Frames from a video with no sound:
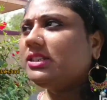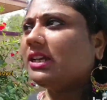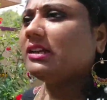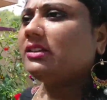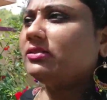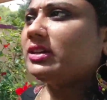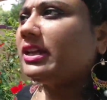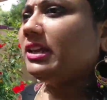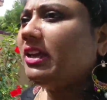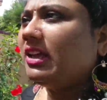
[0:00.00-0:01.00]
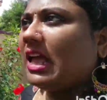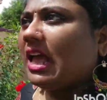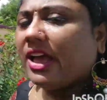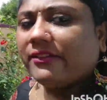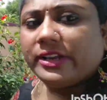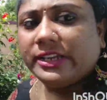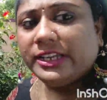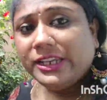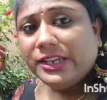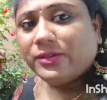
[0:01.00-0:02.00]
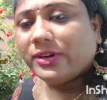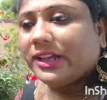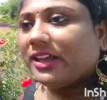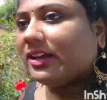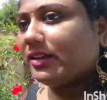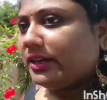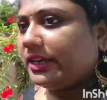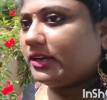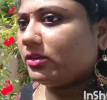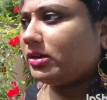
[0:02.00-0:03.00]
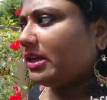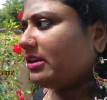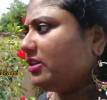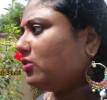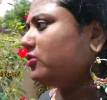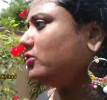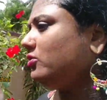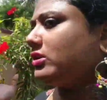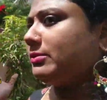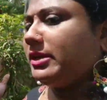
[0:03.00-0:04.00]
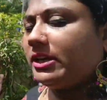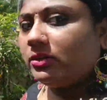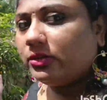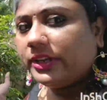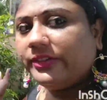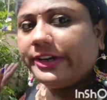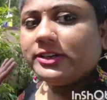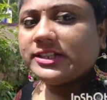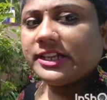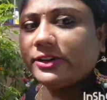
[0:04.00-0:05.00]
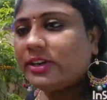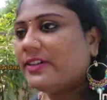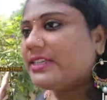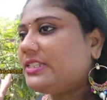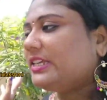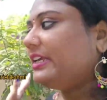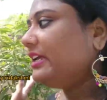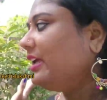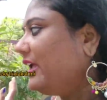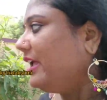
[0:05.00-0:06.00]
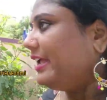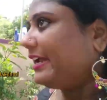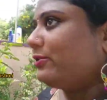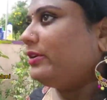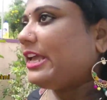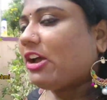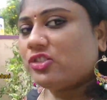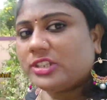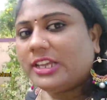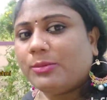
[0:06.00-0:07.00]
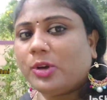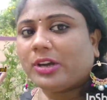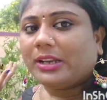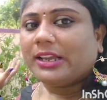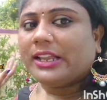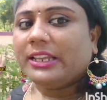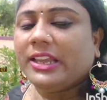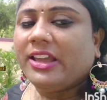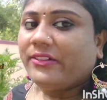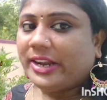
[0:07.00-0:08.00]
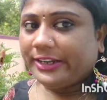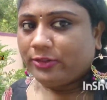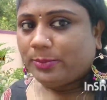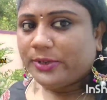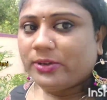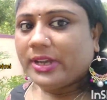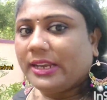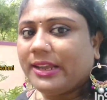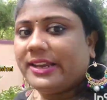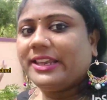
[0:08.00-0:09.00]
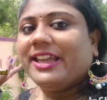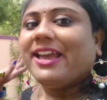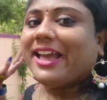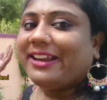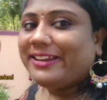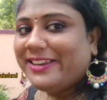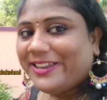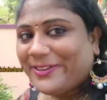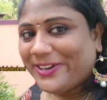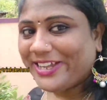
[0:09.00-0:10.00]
చాలానే ఉన్నాయి అవన్నీ కూడా ఇక్కడ ఉన్నన్ని రోజులు కూడా మీకు ఈ వీడియోస్ అన్నీ కూడా వస్తాయి ఇక్కడ ఉండే ఔషధాలు మొక్కలు కానీ వాటి ఉపయోగాలు కానీ అన్నీ కూడా